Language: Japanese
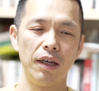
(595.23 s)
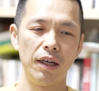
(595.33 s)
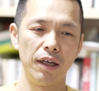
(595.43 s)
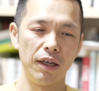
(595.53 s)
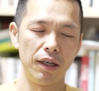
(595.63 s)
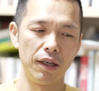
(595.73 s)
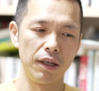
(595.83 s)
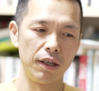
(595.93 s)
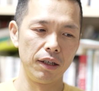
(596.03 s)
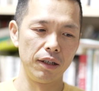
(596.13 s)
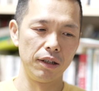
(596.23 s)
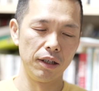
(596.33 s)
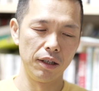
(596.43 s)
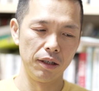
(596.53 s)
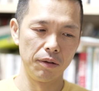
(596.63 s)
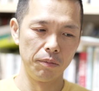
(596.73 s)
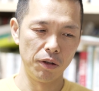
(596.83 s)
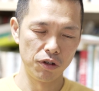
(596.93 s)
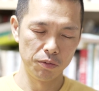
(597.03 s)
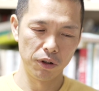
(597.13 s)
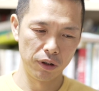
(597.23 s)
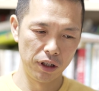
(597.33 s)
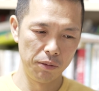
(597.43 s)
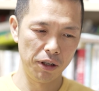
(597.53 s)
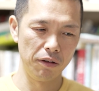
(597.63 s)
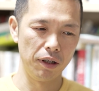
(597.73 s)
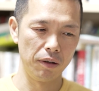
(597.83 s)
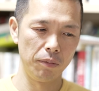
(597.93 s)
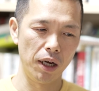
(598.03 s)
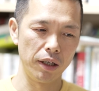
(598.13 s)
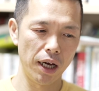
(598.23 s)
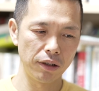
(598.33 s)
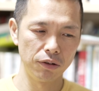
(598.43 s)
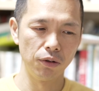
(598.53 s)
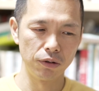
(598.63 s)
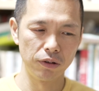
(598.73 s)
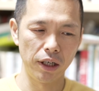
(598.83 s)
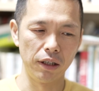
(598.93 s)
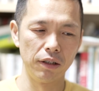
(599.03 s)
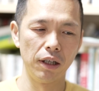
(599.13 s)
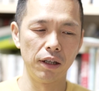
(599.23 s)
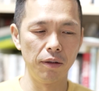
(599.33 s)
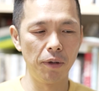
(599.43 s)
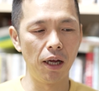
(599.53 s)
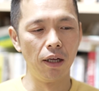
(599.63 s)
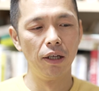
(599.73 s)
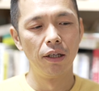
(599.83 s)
えー、で、まあ、うちも今ではまあ100億ぐらいになって、まあ、